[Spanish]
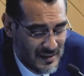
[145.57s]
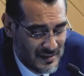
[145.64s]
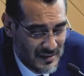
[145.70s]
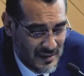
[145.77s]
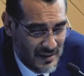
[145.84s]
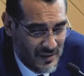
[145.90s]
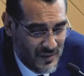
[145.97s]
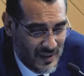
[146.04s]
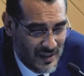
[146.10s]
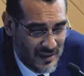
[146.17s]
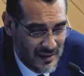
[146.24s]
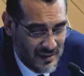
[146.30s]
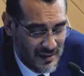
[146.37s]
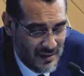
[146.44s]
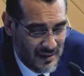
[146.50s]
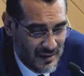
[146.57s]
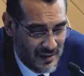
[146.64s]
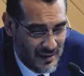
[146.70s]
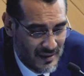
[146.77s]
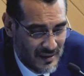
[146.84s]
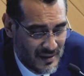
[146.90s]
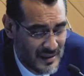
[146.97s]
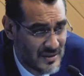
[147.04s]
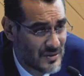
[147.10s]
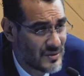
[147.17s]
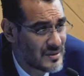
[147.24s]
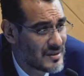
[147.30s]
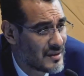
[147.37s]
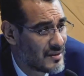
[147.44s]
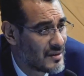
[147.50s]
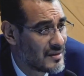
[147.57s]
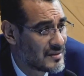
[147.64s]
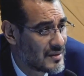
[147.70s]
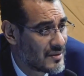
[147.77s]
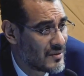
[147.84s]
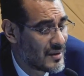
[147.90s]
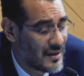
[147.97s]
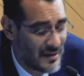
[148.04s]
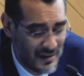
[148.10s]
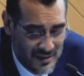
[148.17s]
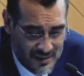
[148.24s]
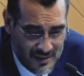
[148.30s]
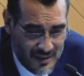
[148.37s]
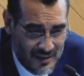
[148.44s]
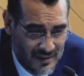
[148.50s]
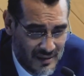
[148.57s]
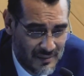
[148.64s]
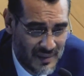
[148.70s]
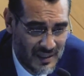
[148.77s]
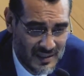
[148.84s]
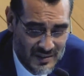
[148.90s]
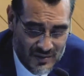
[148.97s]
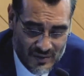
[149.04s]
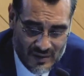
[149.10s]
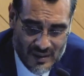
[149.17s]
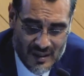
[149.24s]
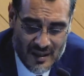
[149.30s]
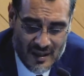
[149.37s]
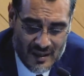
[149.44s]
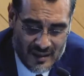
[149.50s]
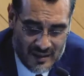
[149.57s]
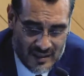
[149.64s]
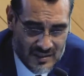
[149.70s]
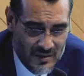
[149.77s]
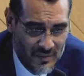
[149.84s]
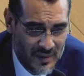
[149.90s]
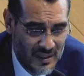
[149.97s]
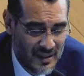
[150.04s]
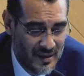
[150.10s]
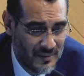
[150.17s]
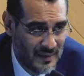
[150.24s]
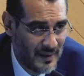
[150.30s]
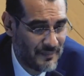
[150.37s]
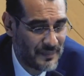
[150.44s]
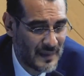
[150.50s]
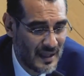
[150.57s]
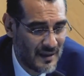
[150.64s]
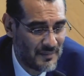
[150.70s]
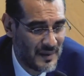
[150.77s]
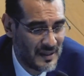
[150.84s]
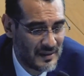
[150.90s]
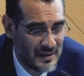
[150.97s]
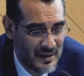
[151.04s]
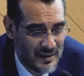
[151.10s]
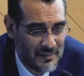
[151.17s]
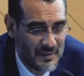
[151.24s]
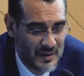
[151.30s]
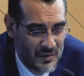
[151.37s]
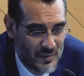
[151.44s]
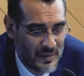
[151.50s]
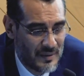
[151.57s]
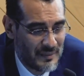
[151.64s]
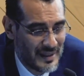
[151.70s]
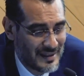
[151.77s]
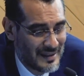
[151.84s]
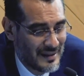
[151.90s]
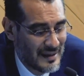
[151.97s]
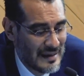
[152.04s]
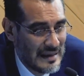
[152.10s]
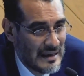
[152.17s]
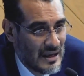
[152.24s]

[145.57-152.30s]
se dio la, la, indicación, se dio, se dio la, la determinación y eso me lleva a plantear, obviamente,